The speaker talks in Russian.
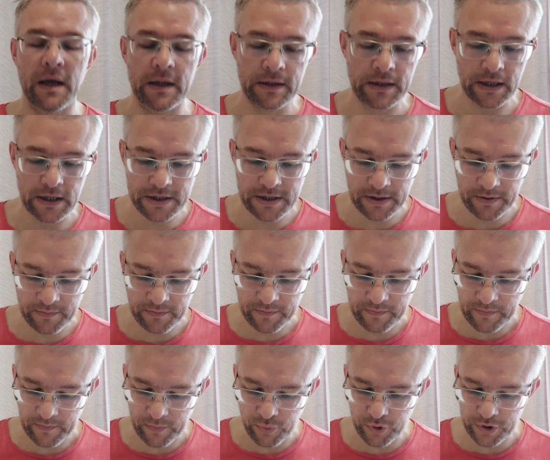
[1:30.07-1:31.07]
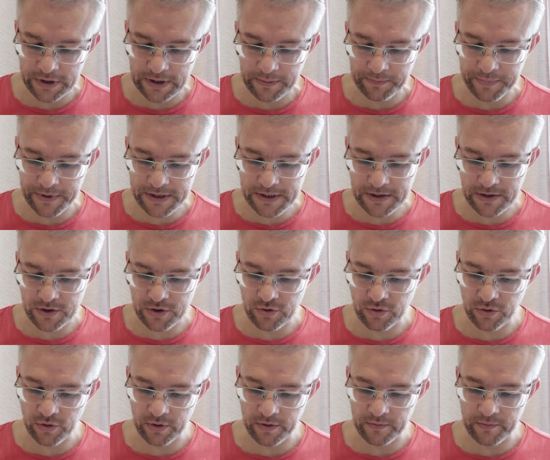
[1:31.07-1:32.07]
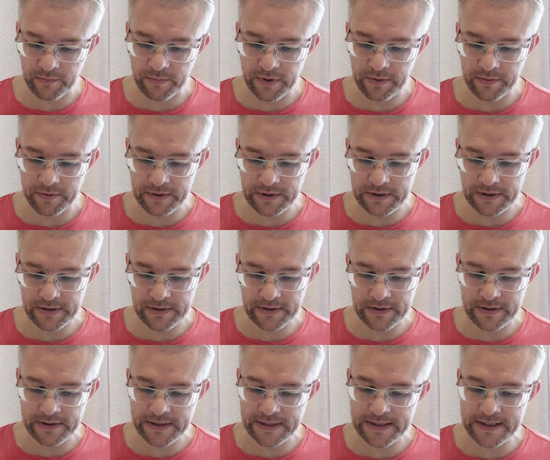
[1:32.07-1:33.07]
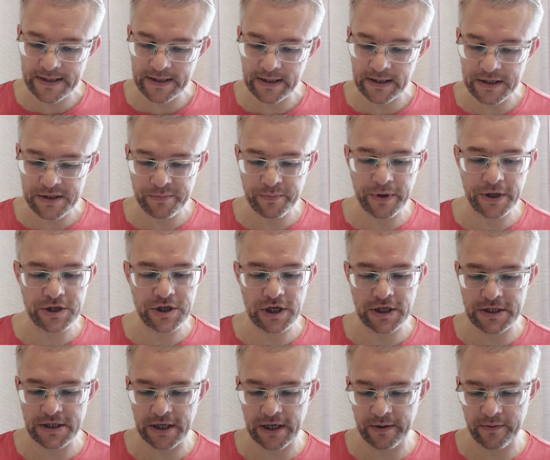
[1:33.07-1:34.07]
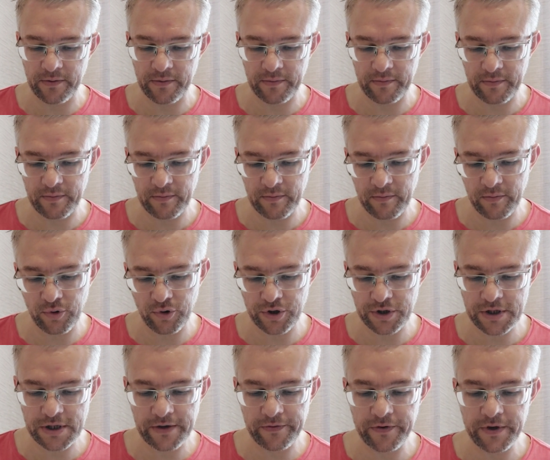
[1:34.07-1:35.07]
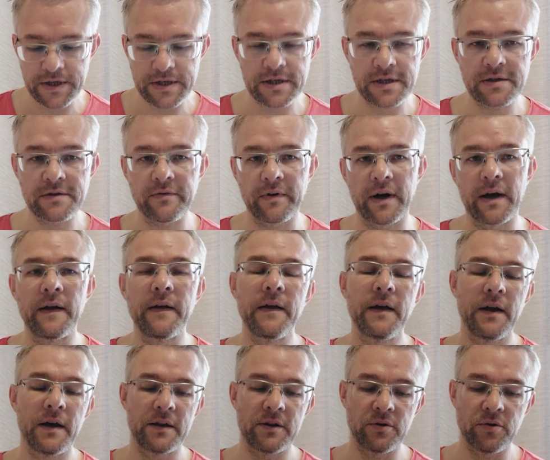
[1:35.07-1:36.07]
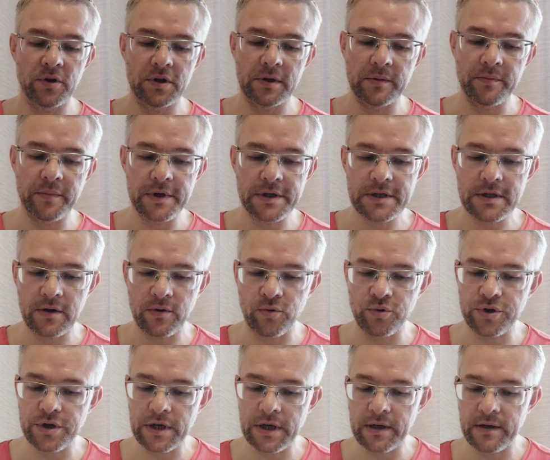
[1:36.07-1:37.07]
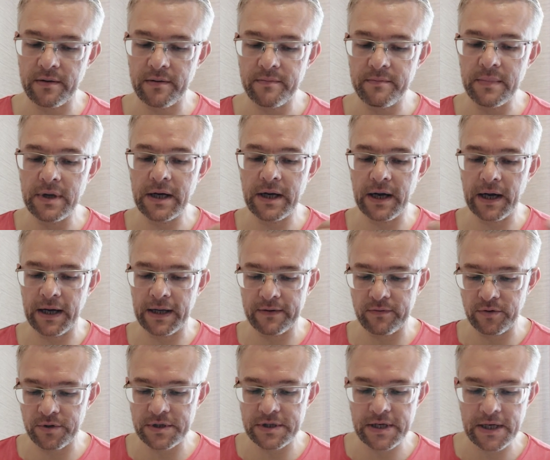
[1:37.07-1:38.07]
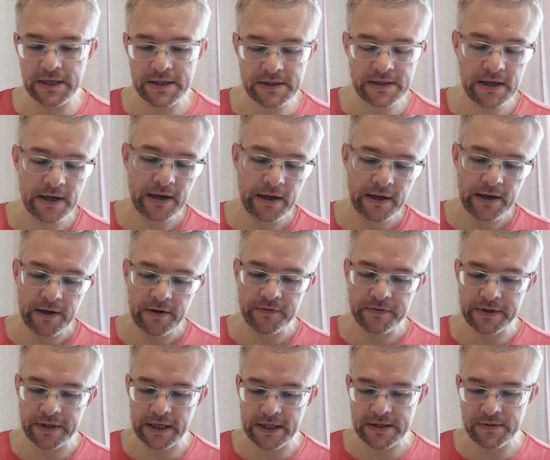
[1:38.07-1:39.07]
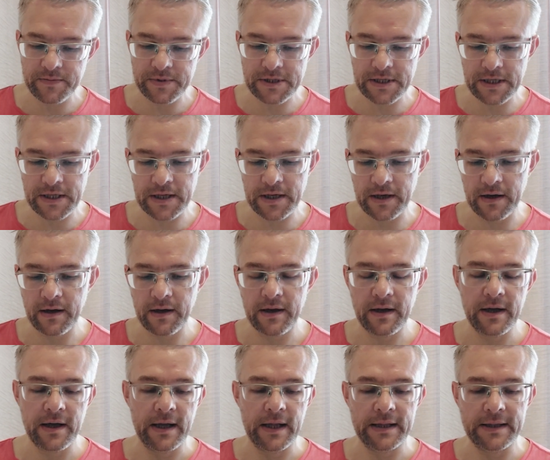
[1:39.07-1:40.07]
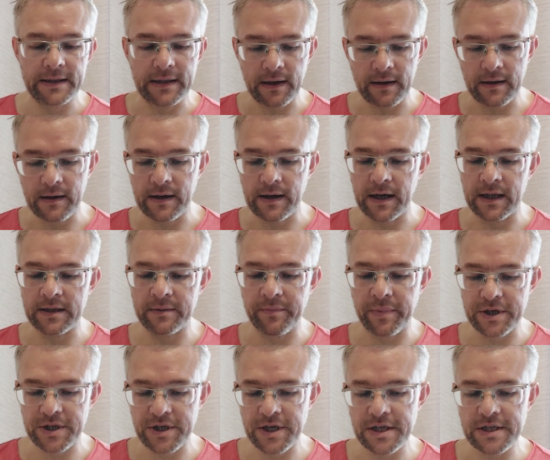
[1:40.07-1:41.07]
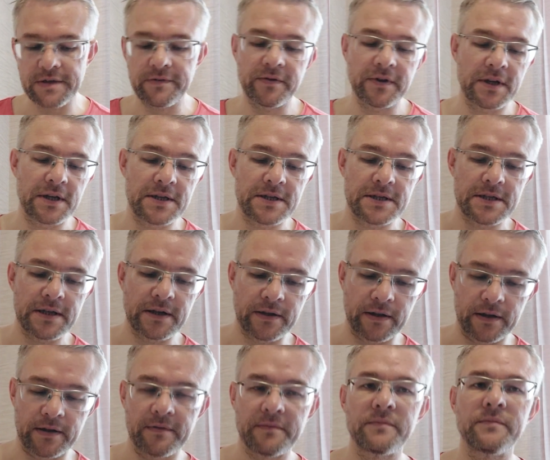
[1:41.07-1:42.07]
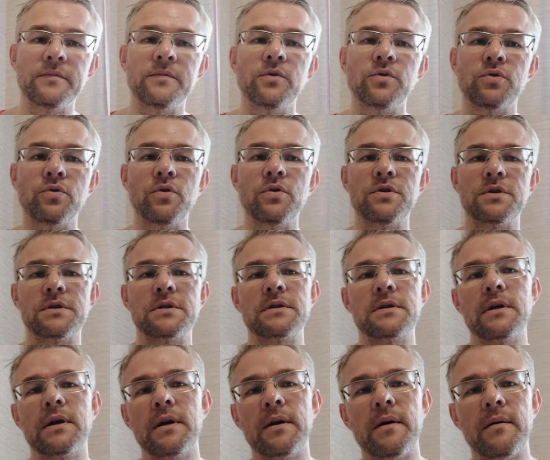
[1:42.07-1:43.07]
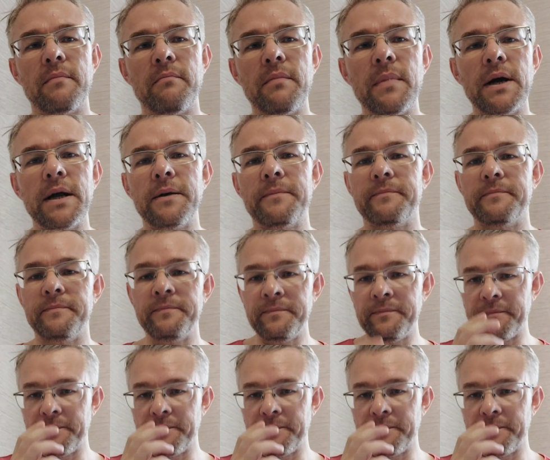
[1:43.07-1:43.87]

дальше будет написано, что мы сделались причастниками божеского естества. Но эта мысль уже мелькает вот здесь, в третьем стихе, так как от божественной силы. Ну, то есть мы